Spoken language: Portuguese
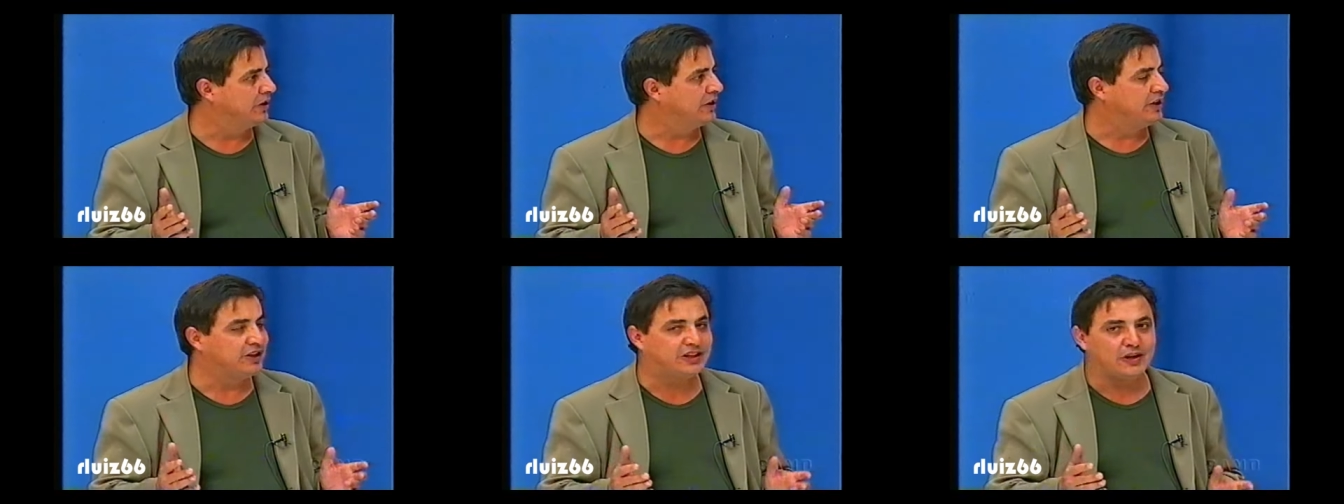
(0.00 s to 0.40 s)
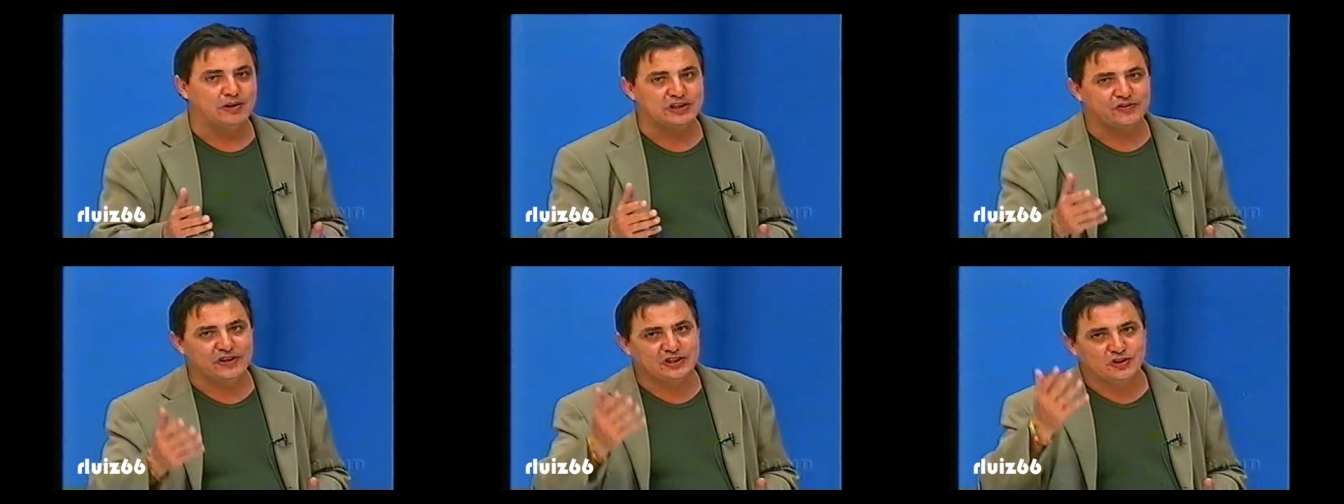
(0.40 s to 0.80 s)
Então,
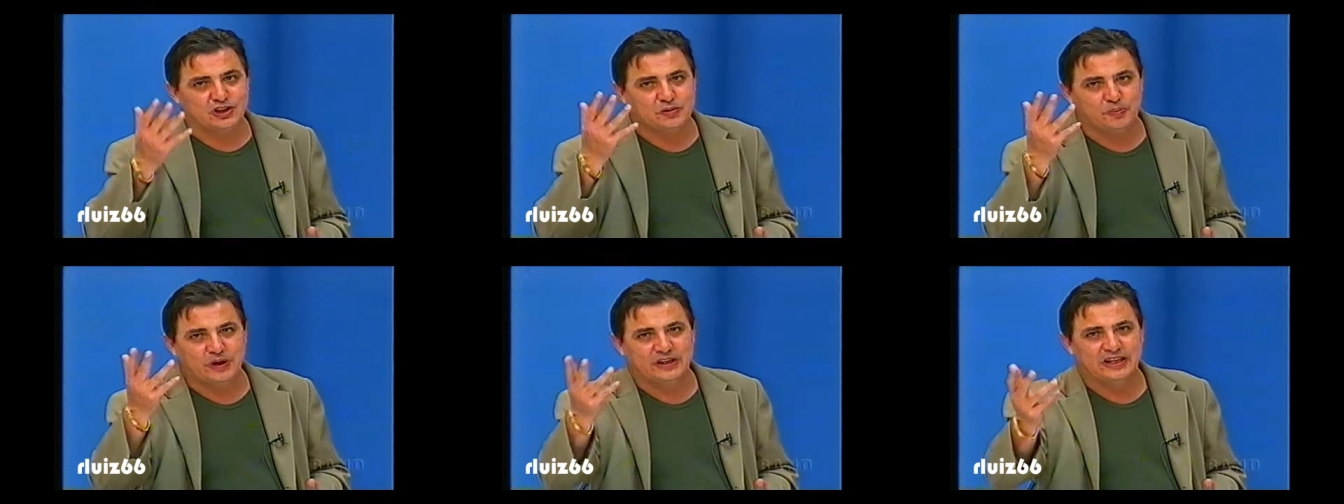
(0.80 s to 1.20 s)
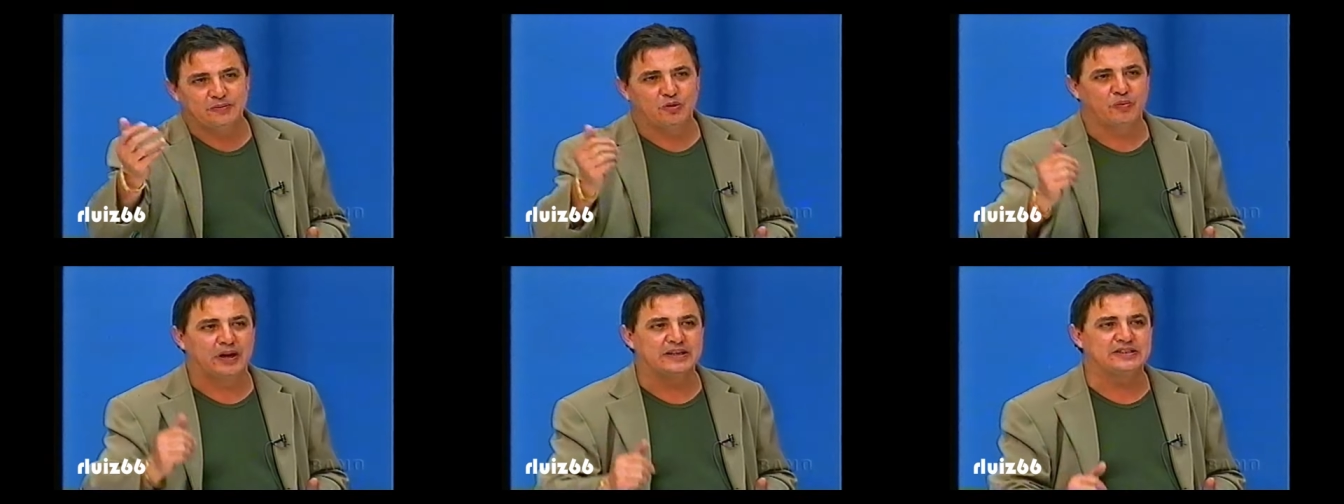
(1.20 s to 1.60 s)
às vezes que nós perdemos
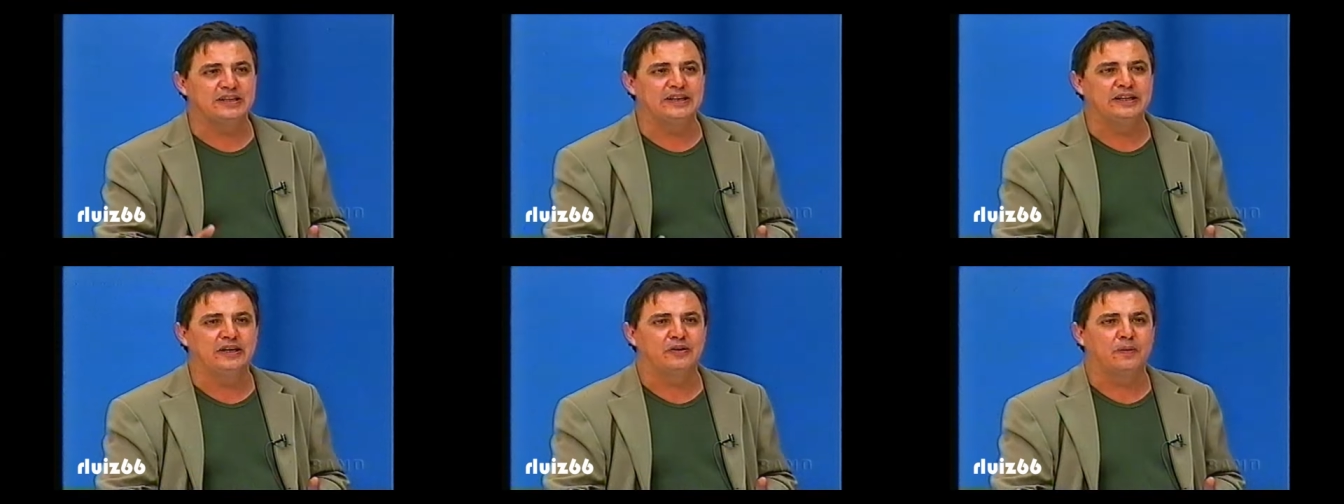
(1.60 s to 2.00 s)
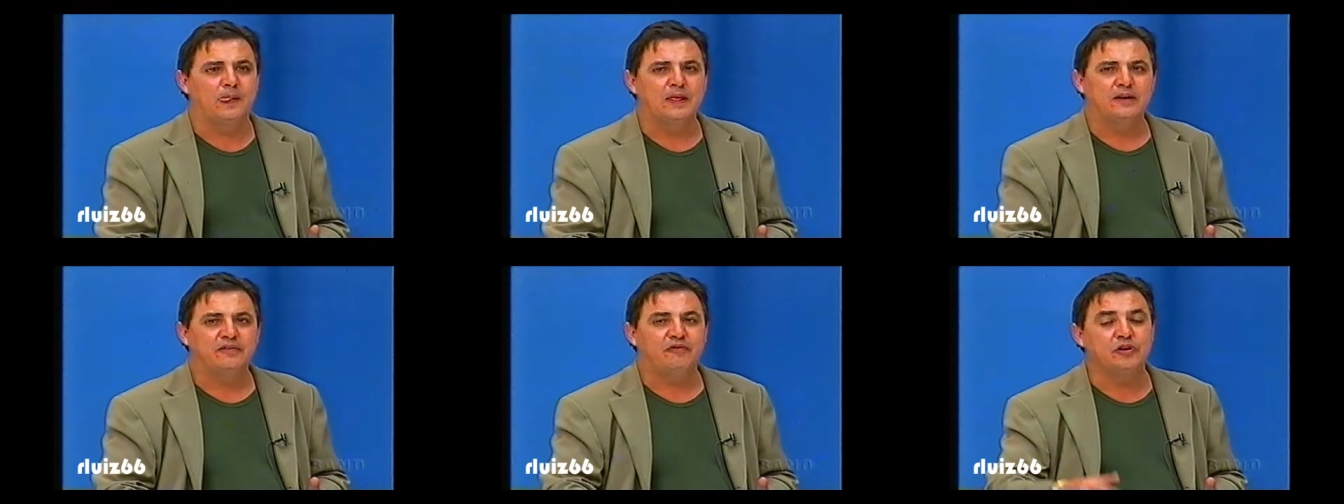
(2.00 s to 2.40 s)
o brasileiro,
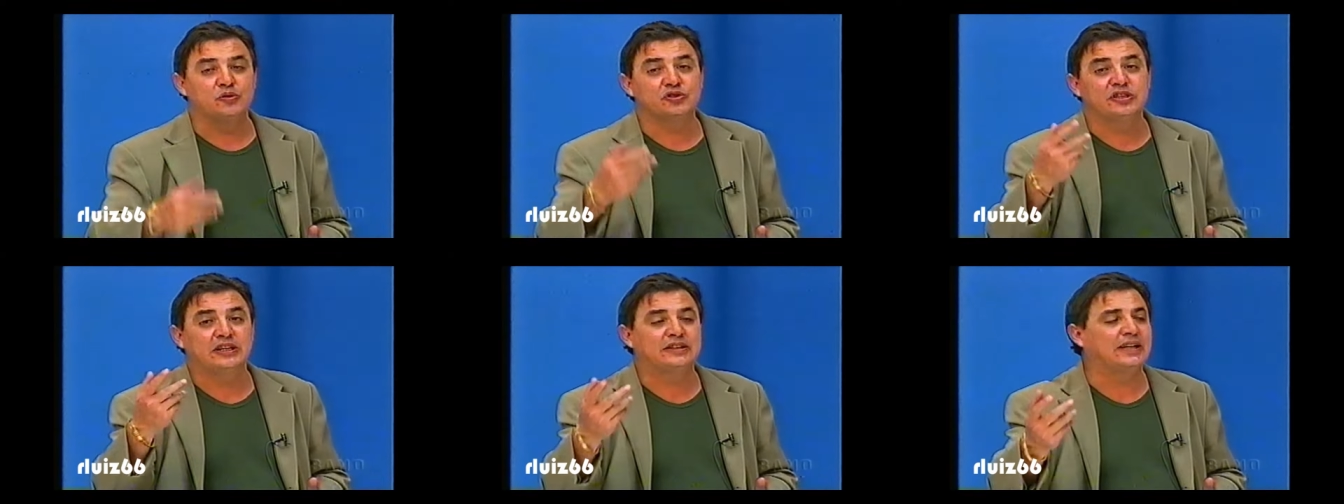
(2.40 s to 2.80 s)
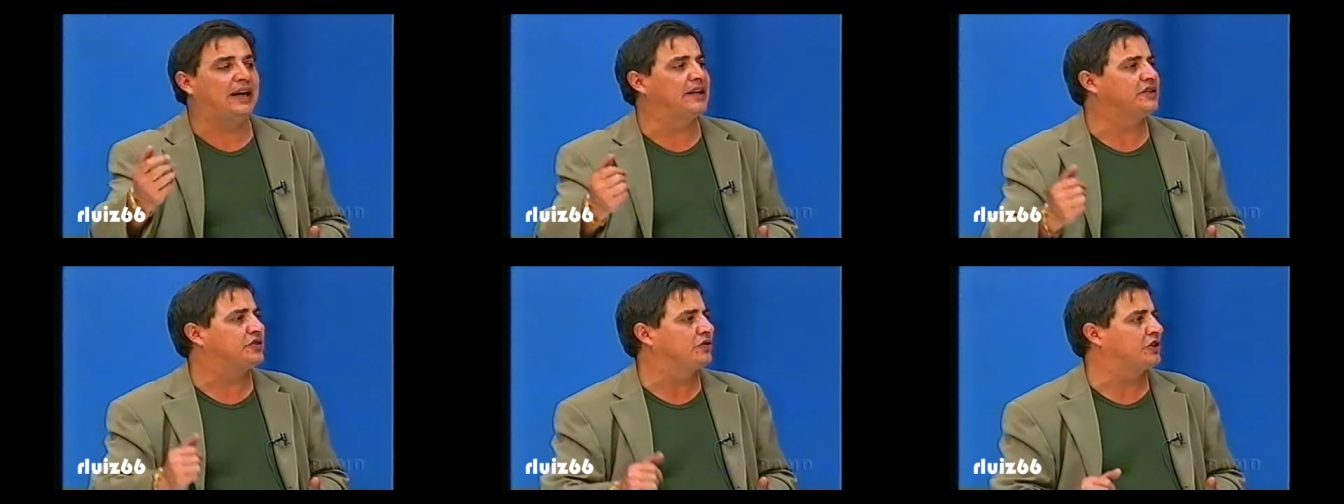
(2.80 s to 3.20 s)
foi nos
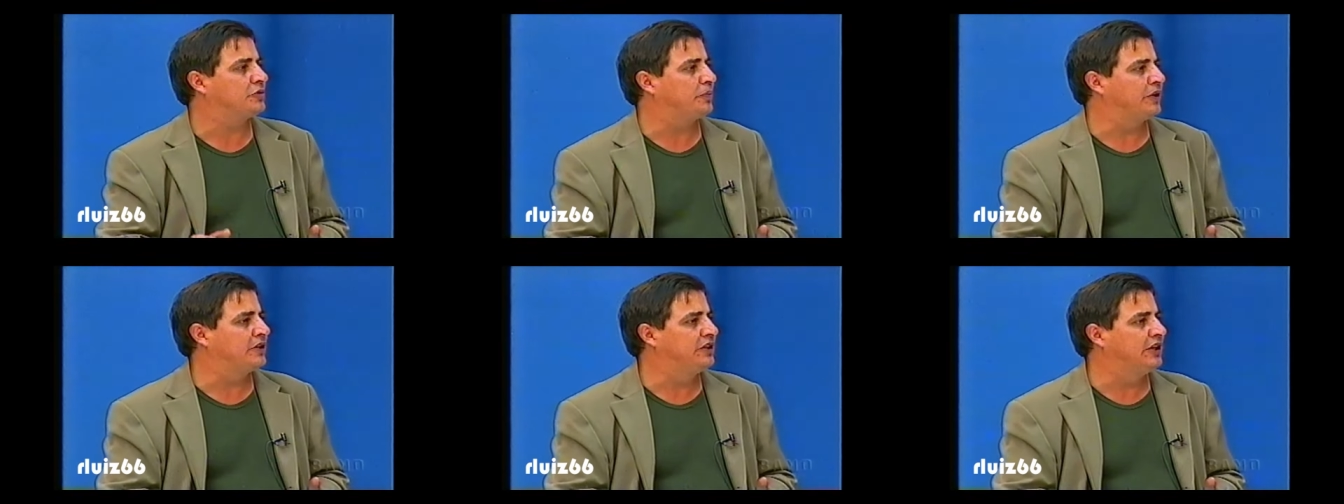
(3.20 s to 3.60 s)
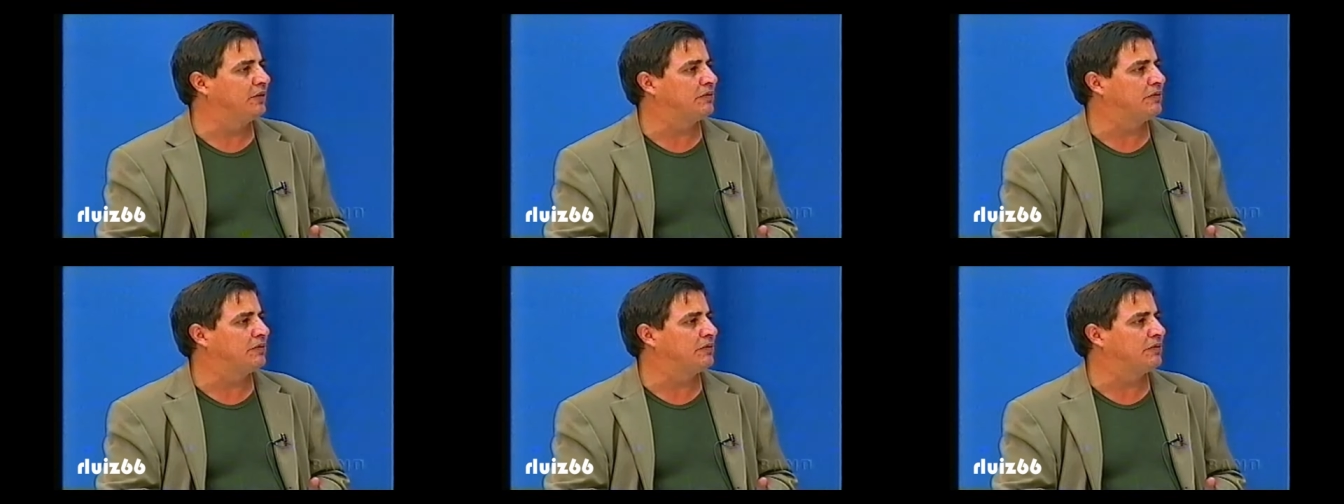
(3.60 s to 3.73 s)
detalhes que nós perdemos.